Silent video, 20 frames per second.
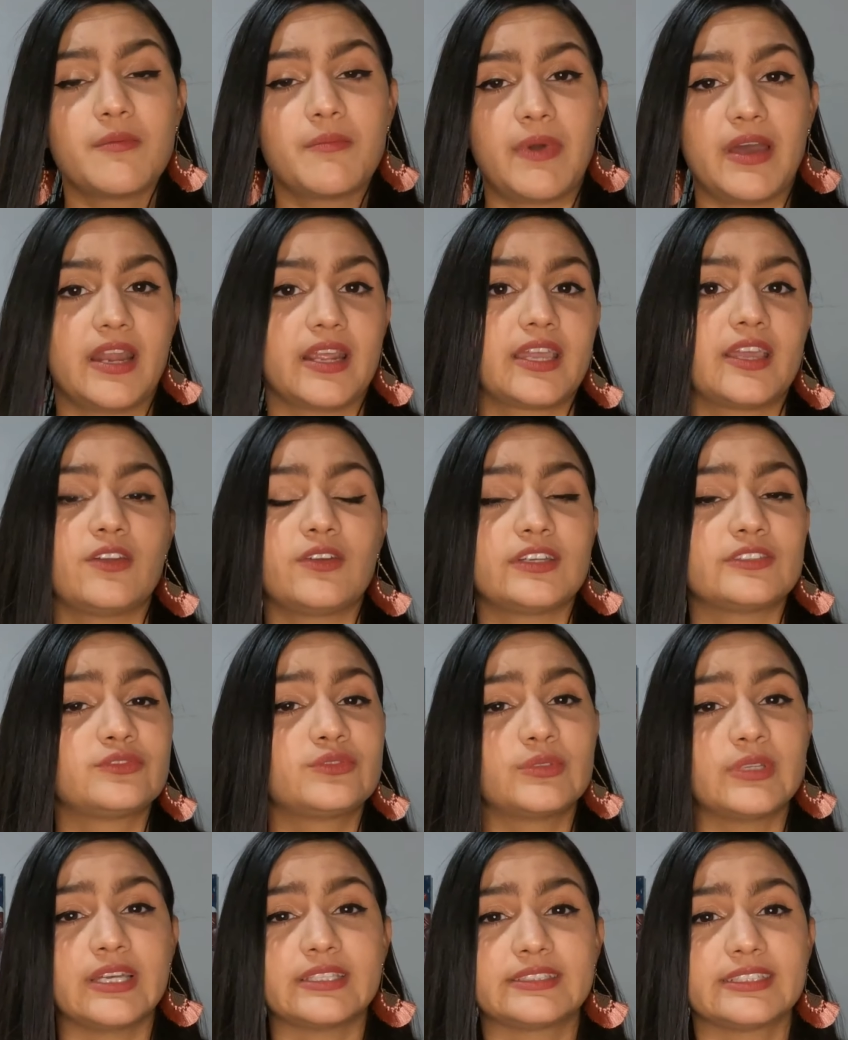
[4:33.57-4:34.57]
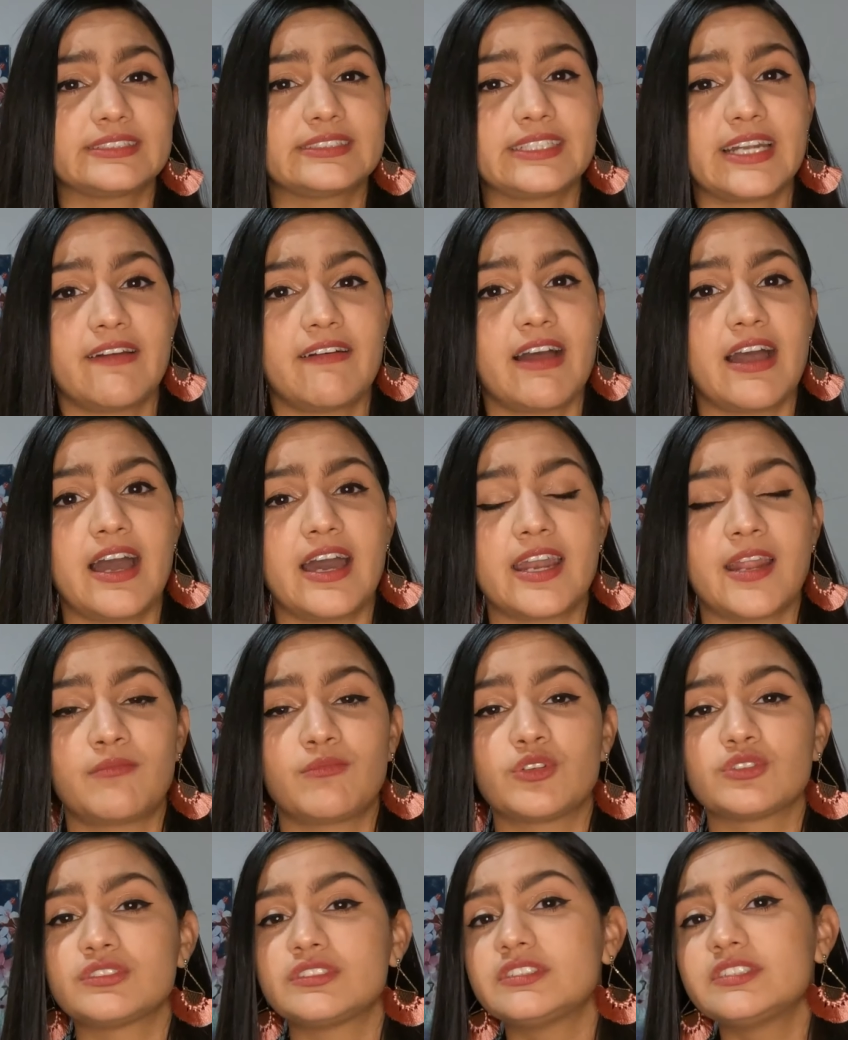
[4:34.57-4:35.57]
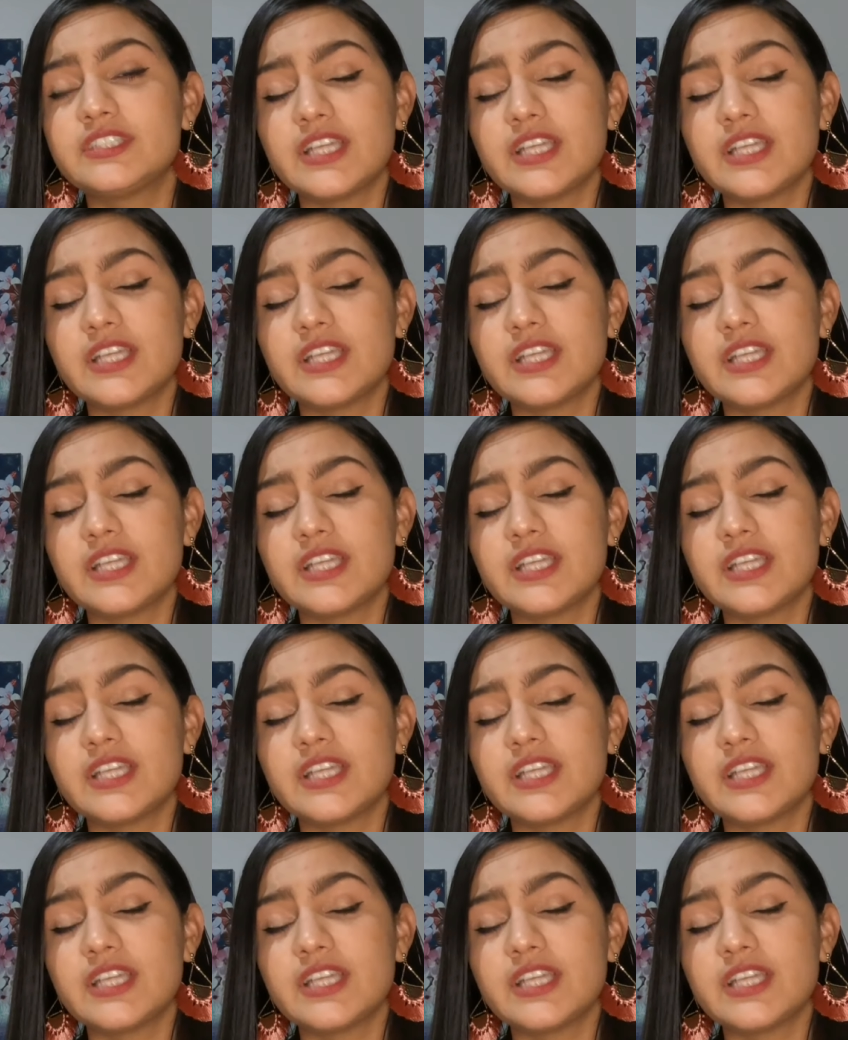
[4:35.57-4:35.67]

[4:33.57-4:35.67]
para que los estudiantes trabajáramos